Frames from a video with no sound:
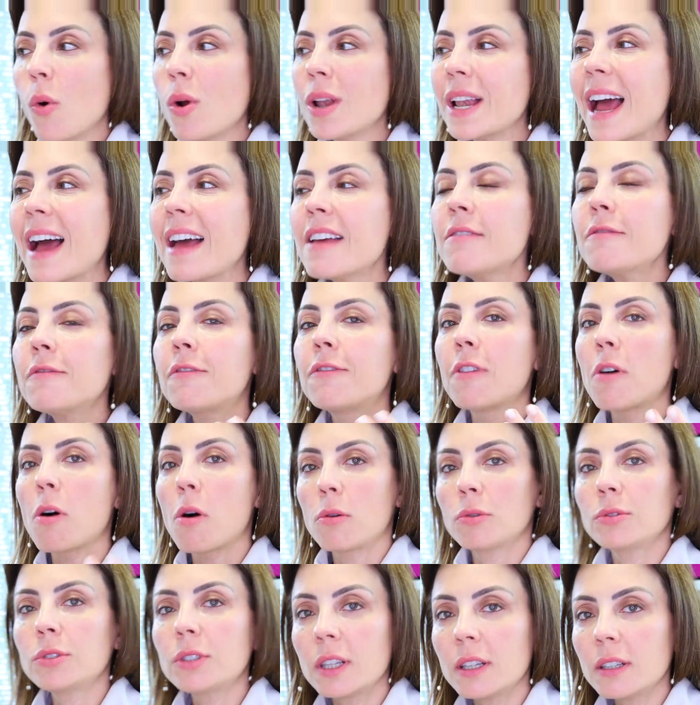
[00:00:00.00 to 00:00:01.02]
olhar em
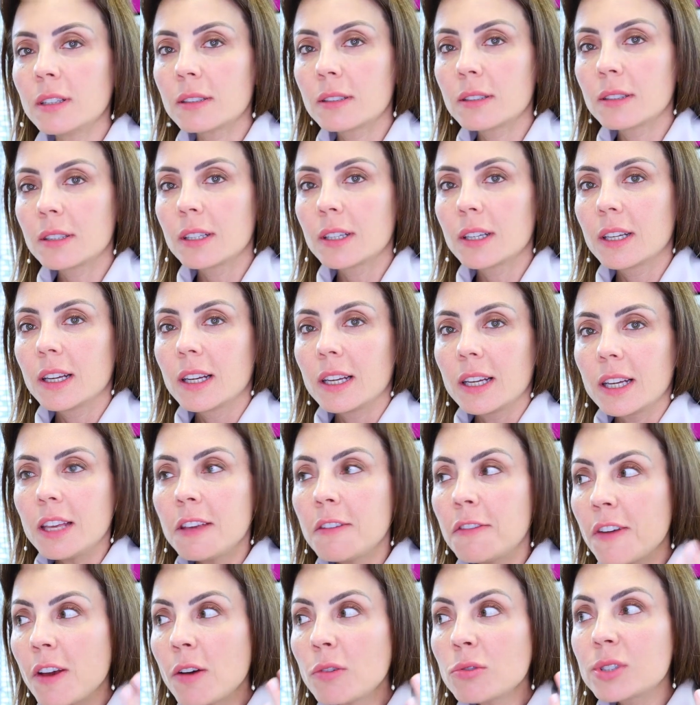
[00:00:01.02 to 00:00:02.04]
volta e
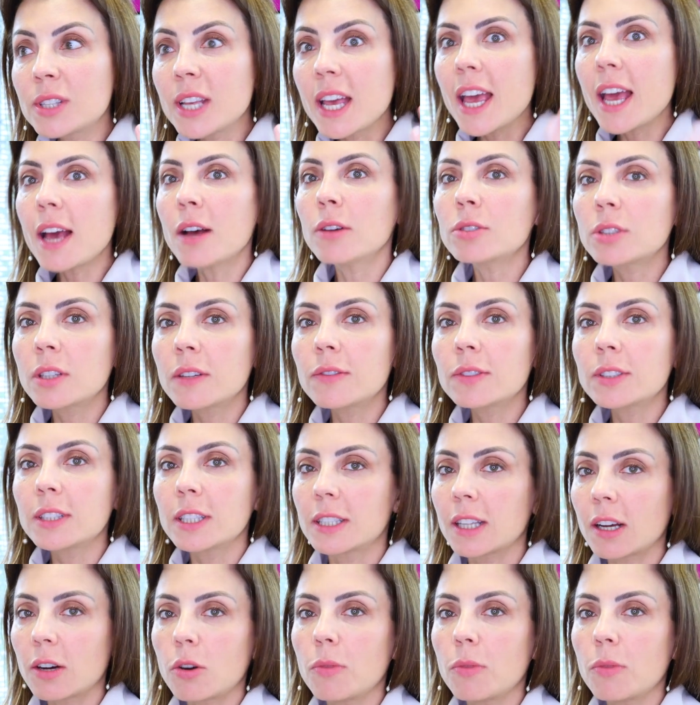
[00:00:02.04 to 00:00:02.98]
ver os erros que você está